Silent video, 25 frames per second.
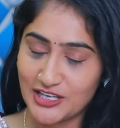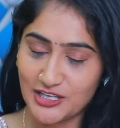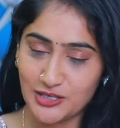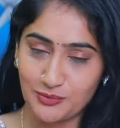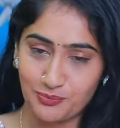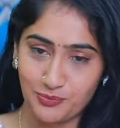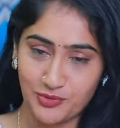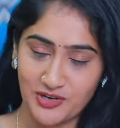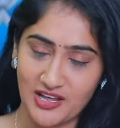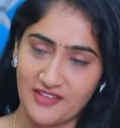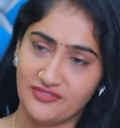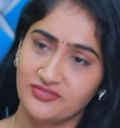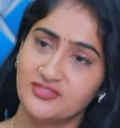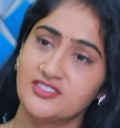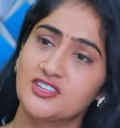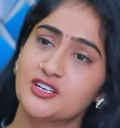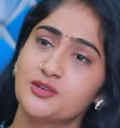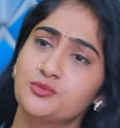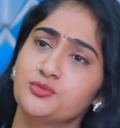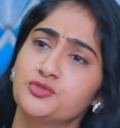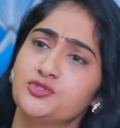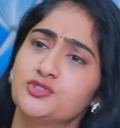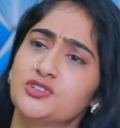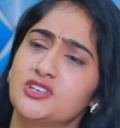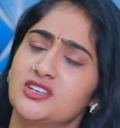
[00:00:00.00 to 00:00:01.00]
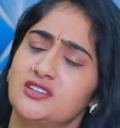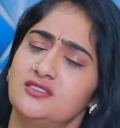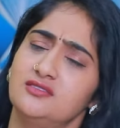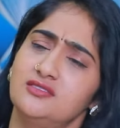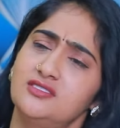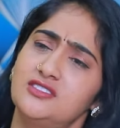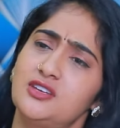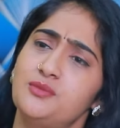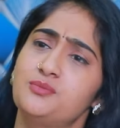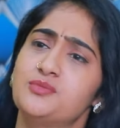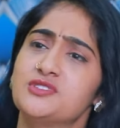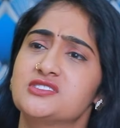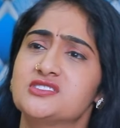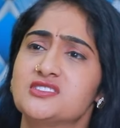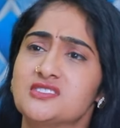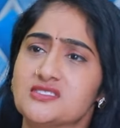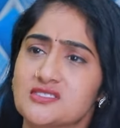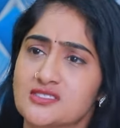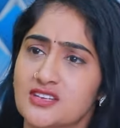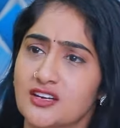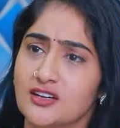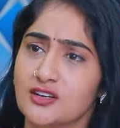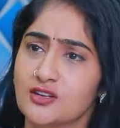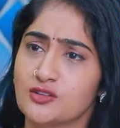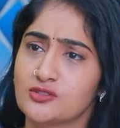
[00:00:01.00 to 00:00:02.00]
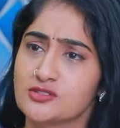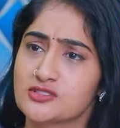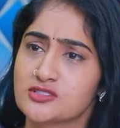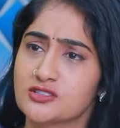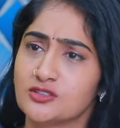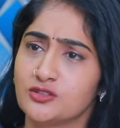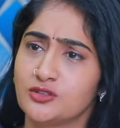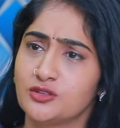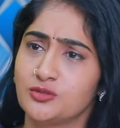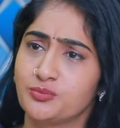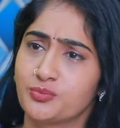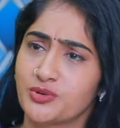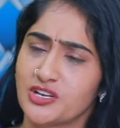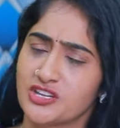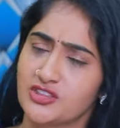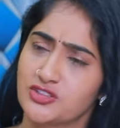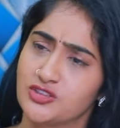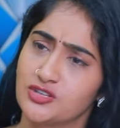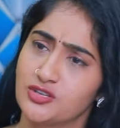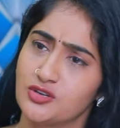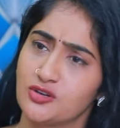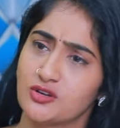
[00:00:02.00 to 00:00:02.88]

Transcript: ఇప్పుడు అందరము ఎంత బిజీ లో ప్రతి